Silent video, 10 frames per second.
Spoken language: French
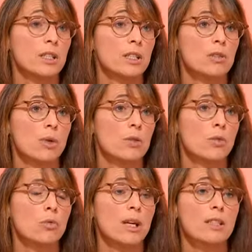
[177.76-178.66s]
en
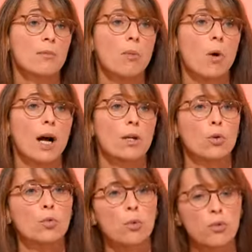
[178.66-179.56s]
situation de harcèlement moral.
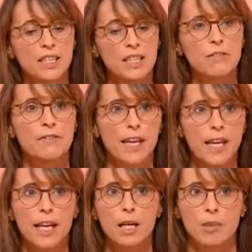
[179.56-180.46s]
Donc prouver des
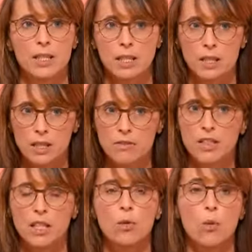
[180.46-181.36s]
faits
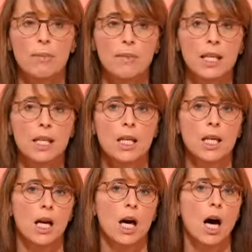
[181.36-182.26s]
répétitifs qui l'ont amené
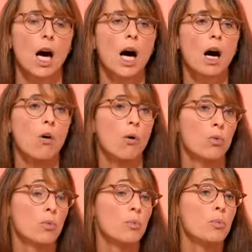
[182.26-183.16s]
à
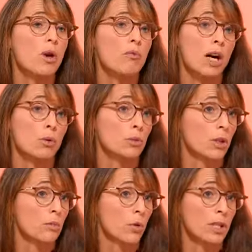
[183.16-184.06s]
euh, ne plus avoir un consentement